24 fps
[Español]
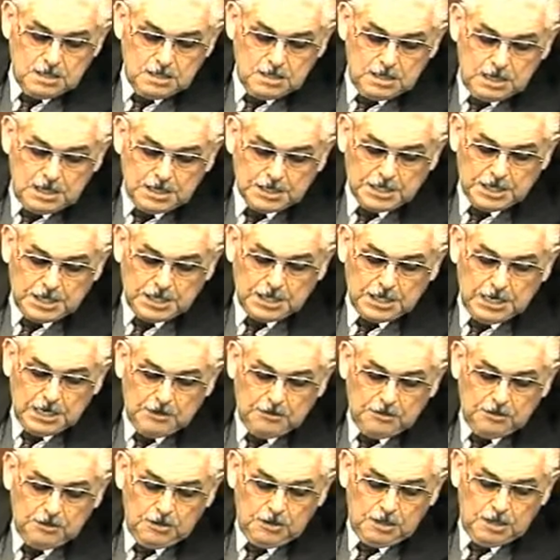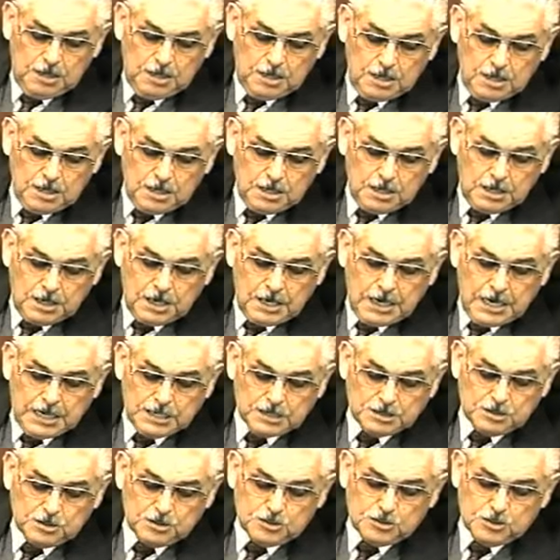a tal grado que
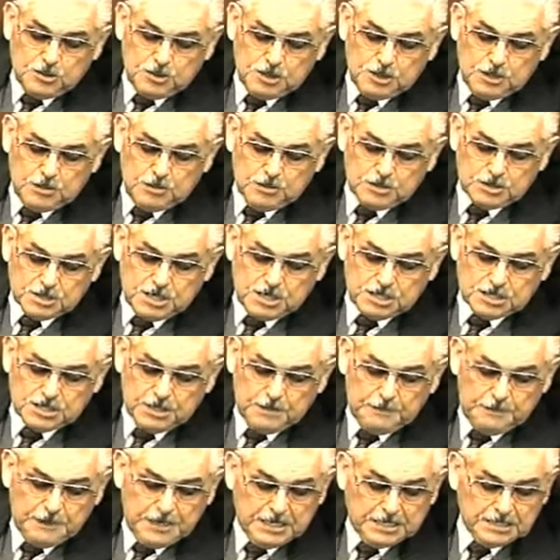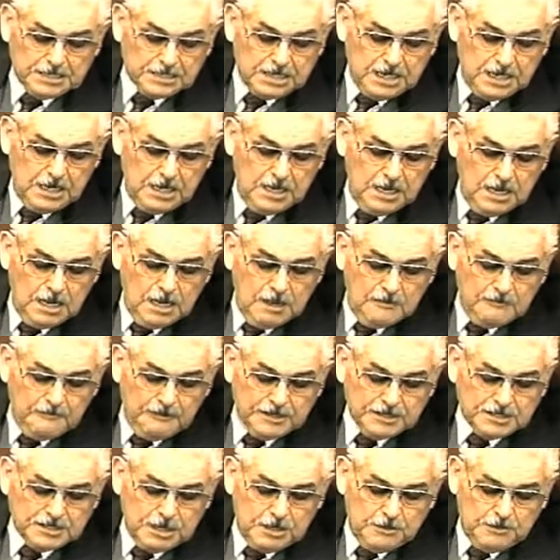estos últimos que se presta
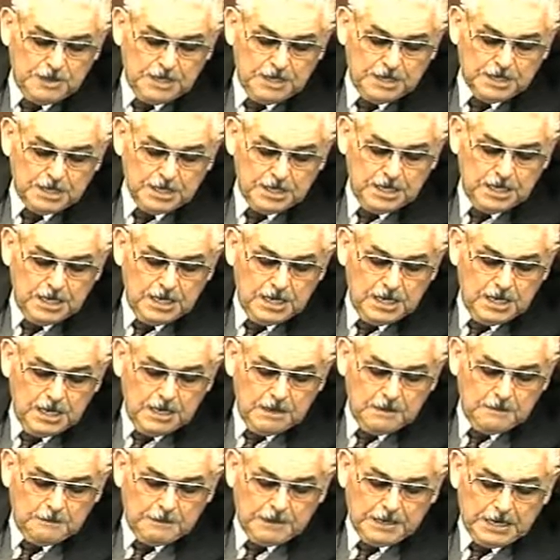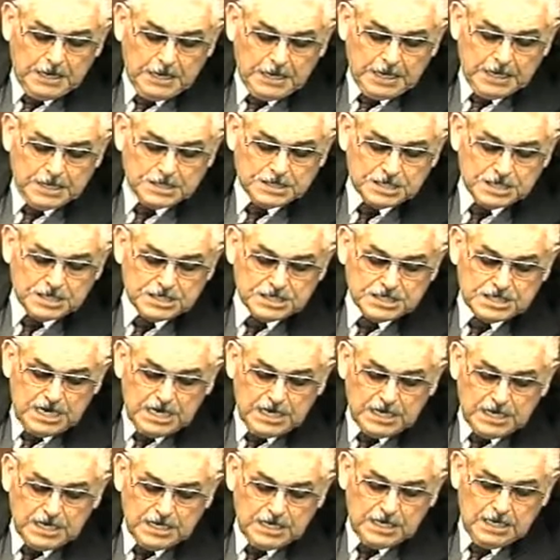fácilmente para que se
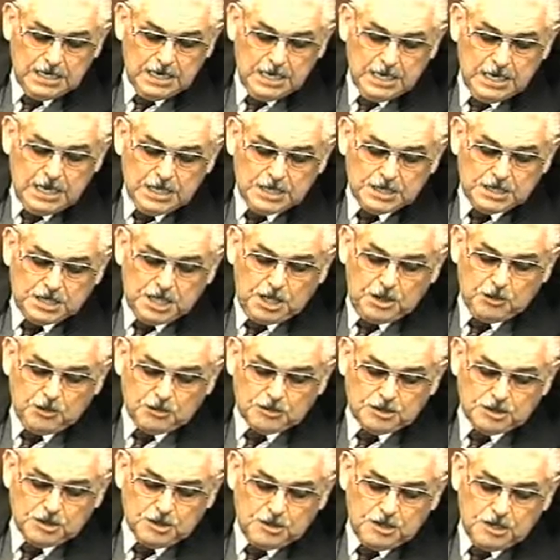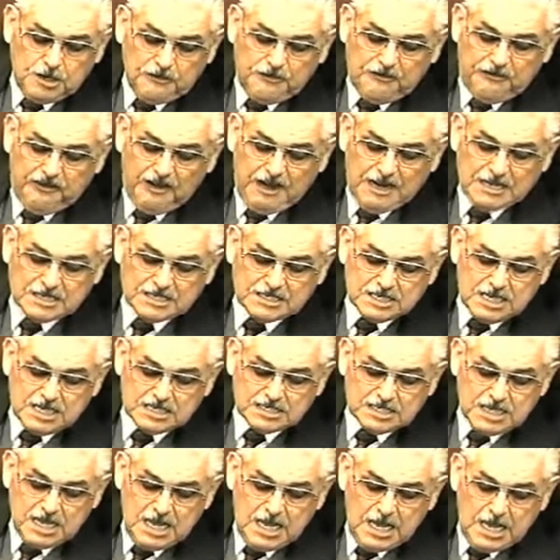saquen deducciones
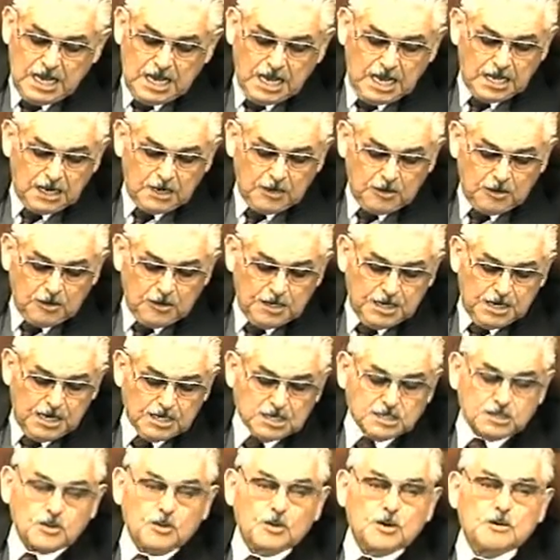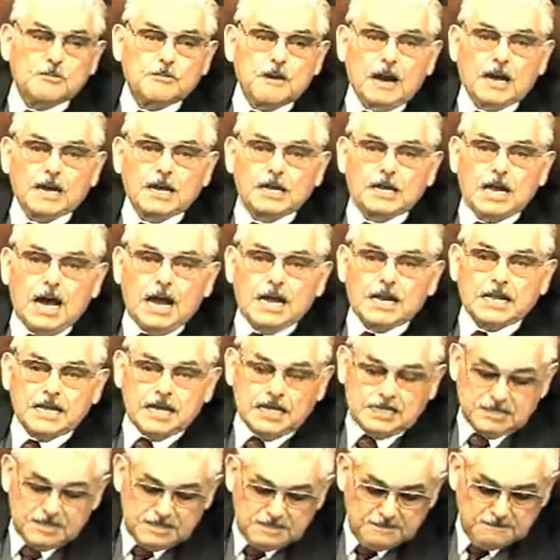falsas, erróneas o
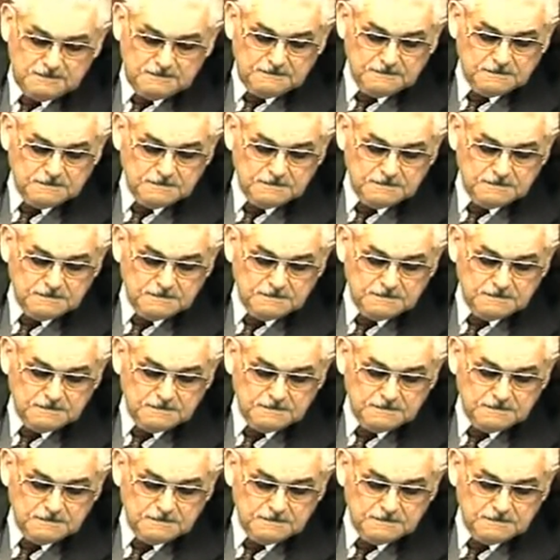imaginarias.